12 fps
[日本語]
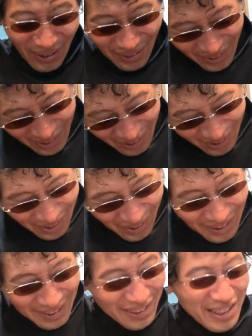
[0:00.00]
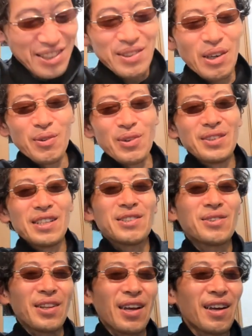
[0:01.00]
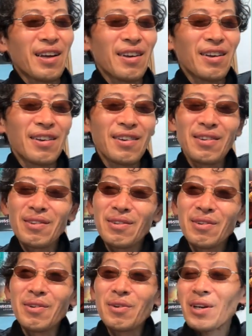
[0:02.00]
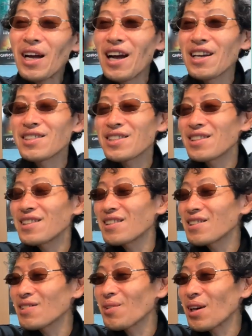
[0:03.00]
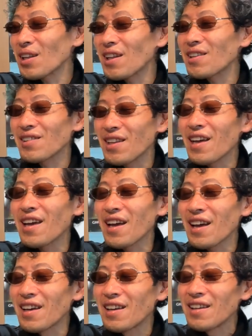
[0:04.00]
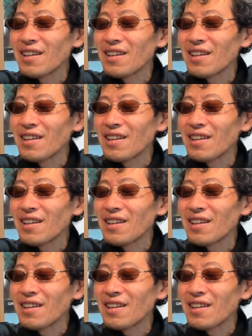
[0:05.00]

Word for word: かなーって自分は思うんですよね。うん、これが配信とかなって、